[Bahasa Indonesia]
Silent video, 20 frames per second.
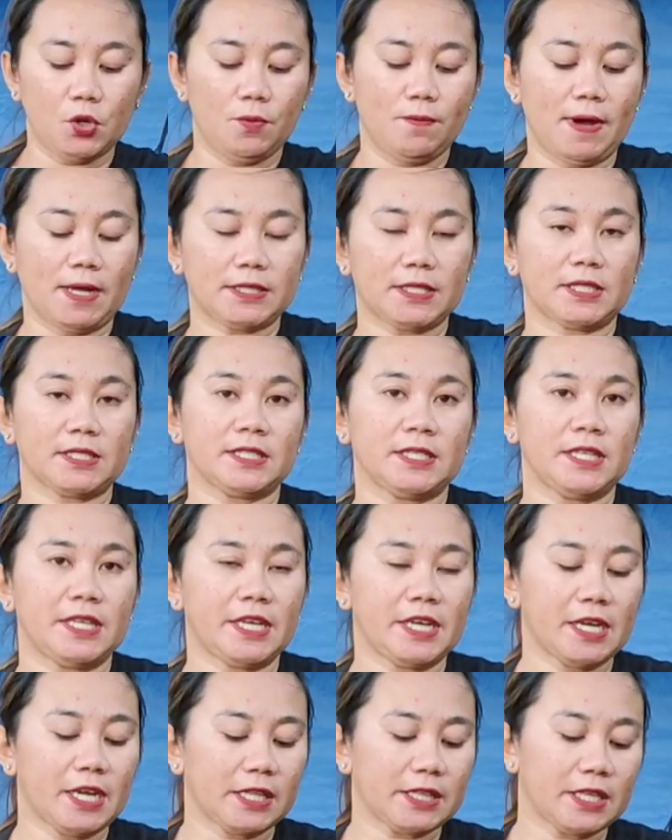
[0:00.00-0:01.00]
lubang
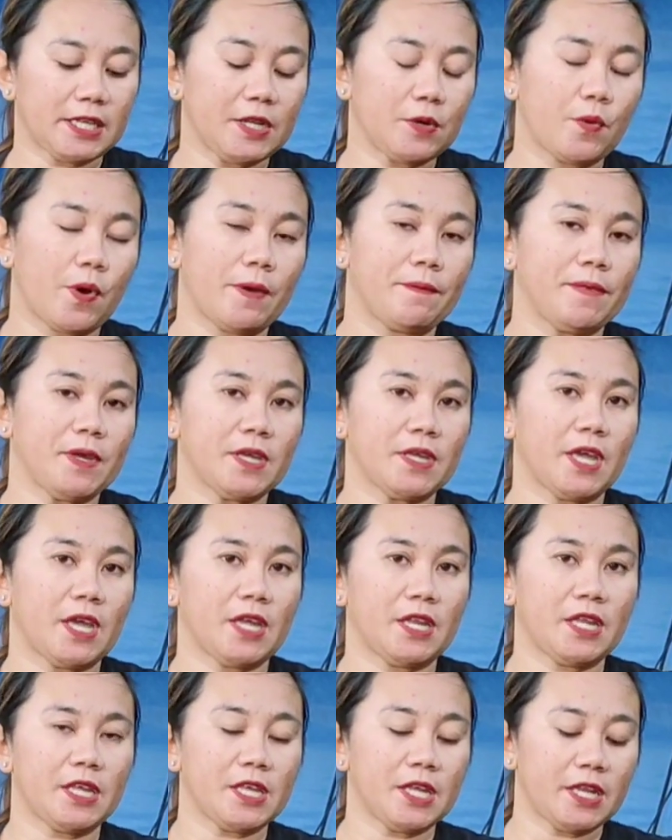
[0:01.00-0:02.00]
tersendiri nanti di
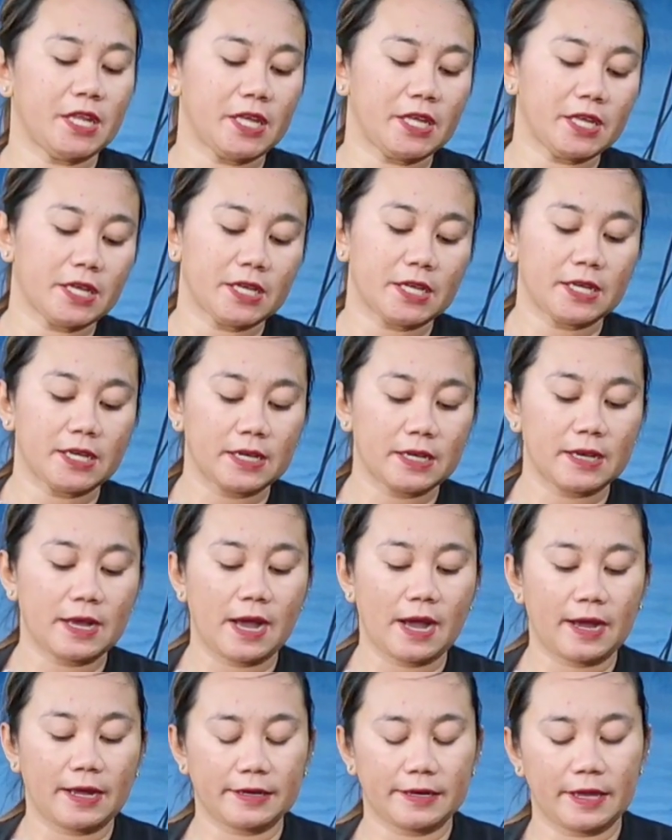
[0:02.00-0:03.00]
webbingnya ini jadi
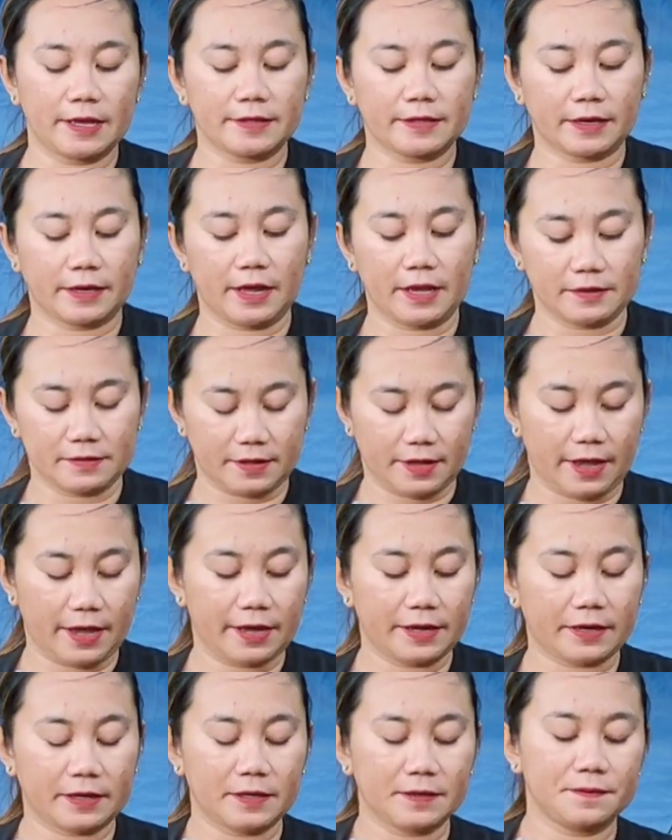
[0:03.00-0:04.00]
nggak akan
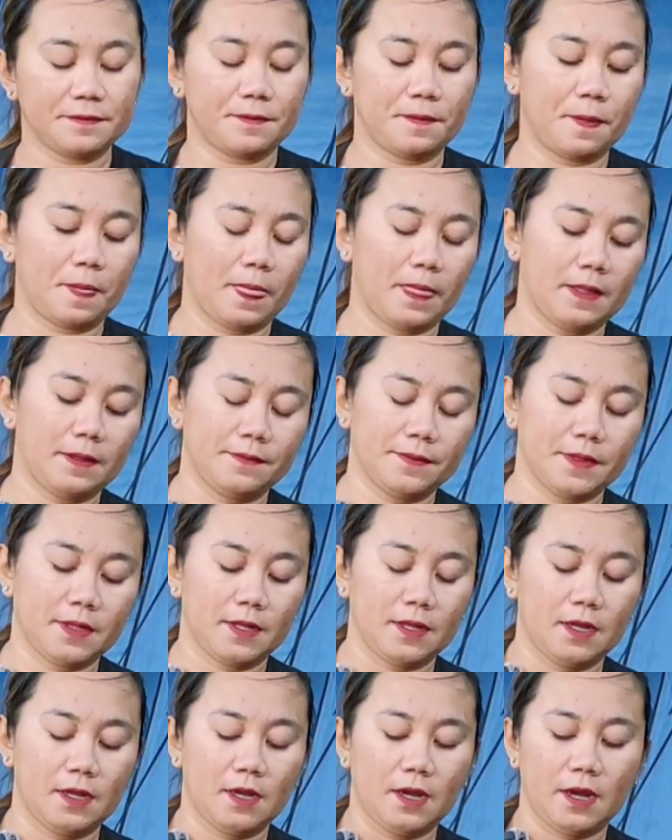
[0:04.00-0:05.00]
geser-geser
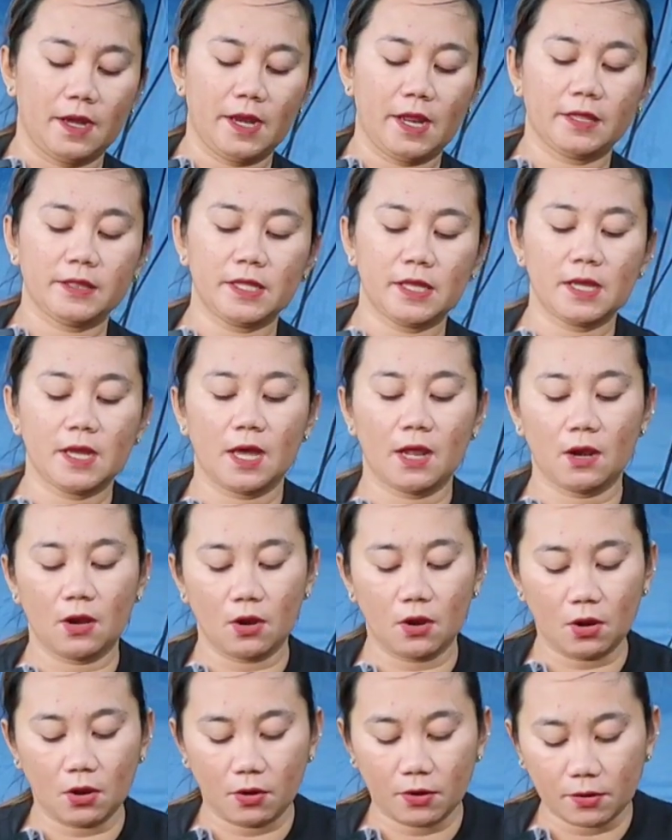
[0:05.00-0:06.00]
kalian tinggal
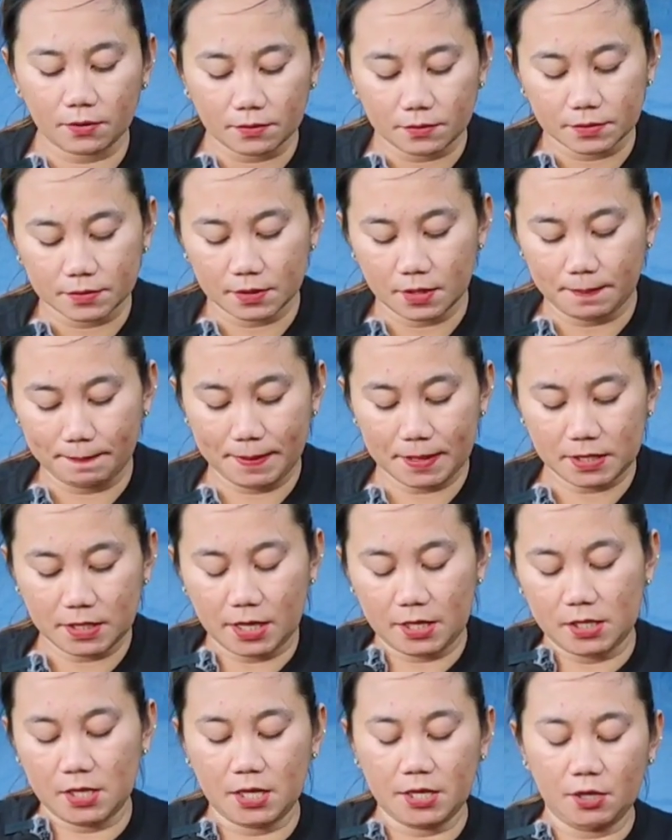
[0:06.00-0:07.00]

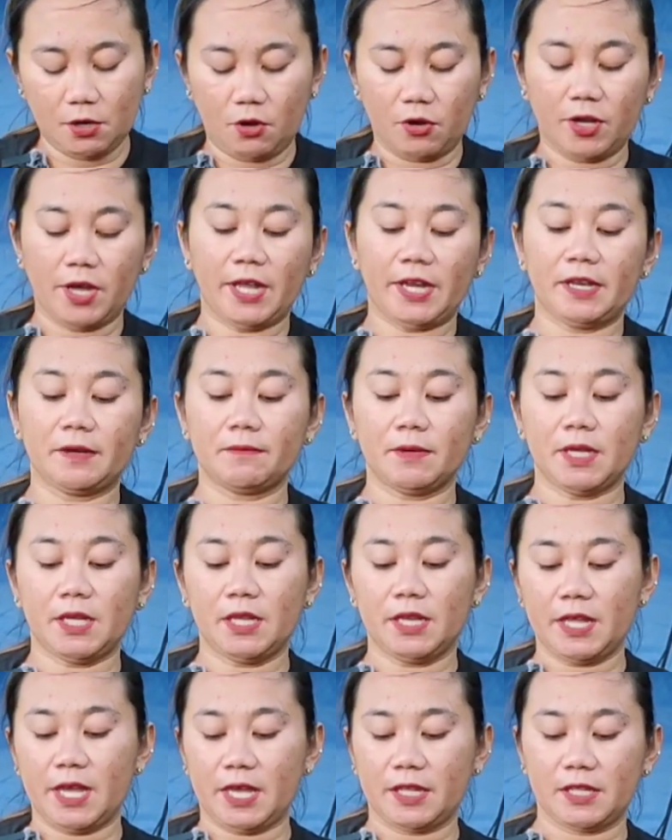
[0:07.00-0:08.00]
lepas aja dilonggarin
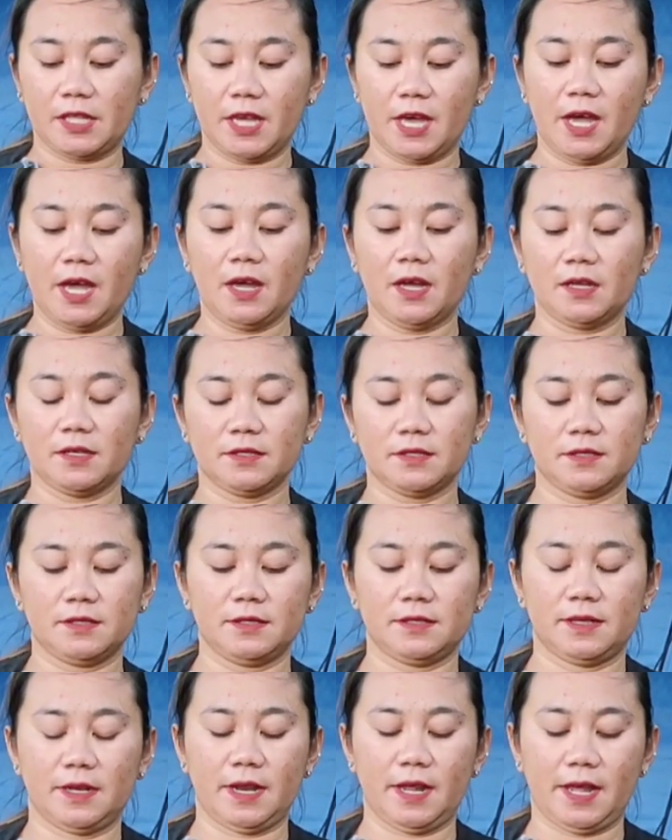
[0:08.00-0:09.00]
begini aja
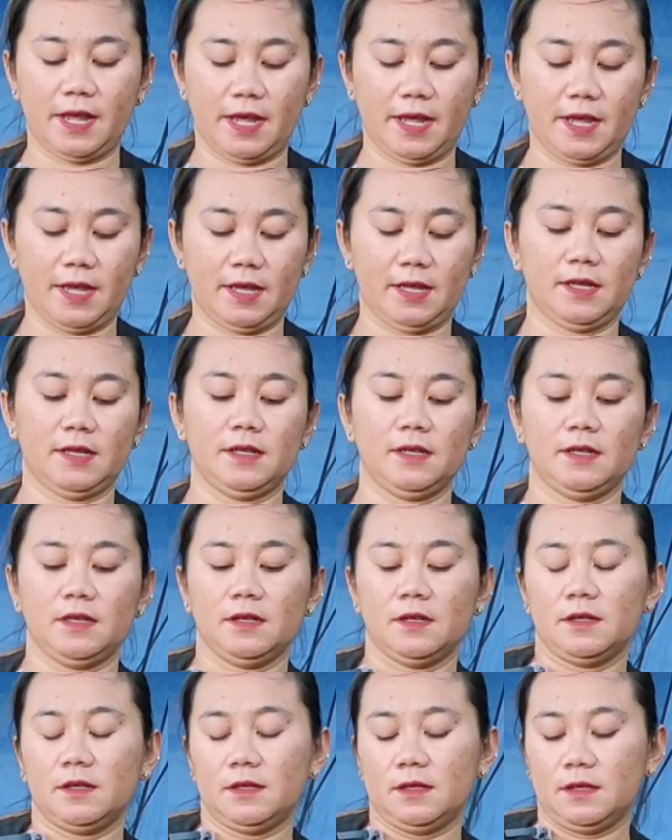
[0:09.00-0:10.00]
nah
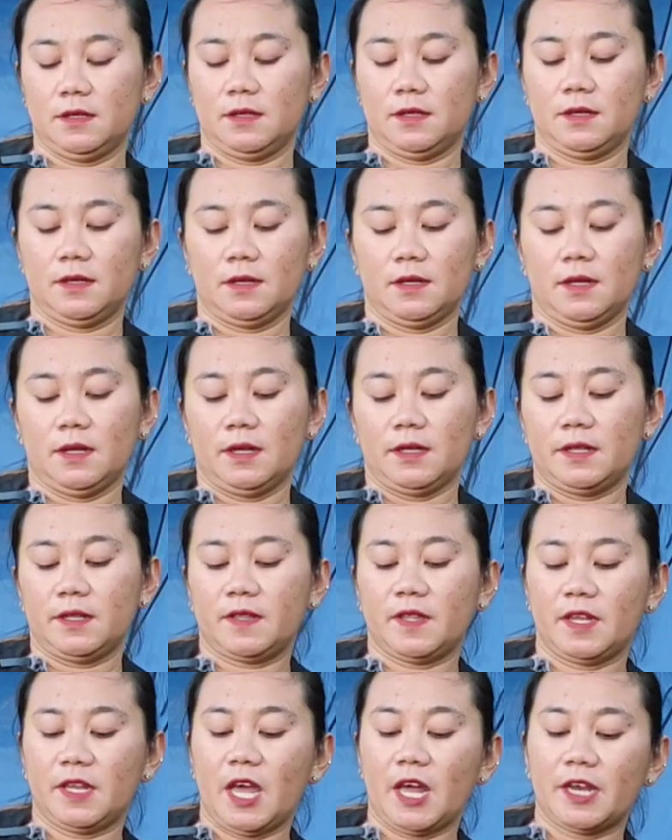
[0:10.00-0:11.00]

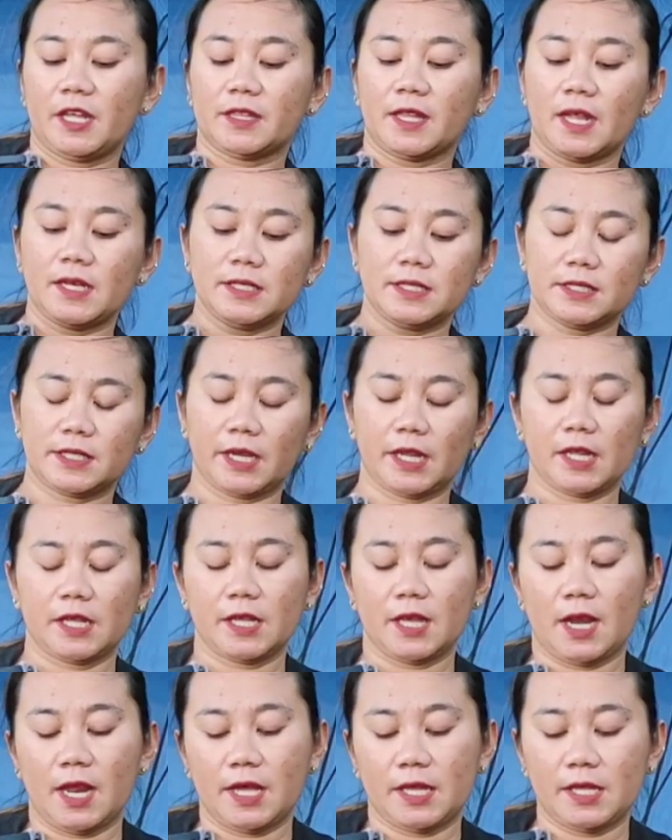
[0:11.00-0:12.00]
di sini ada tali
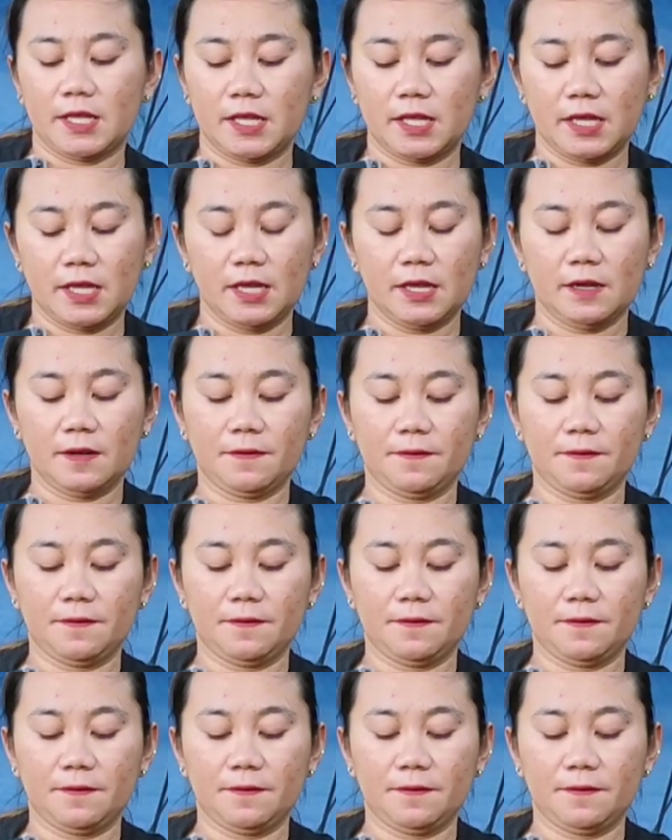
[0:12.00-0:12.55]
stringnya lagi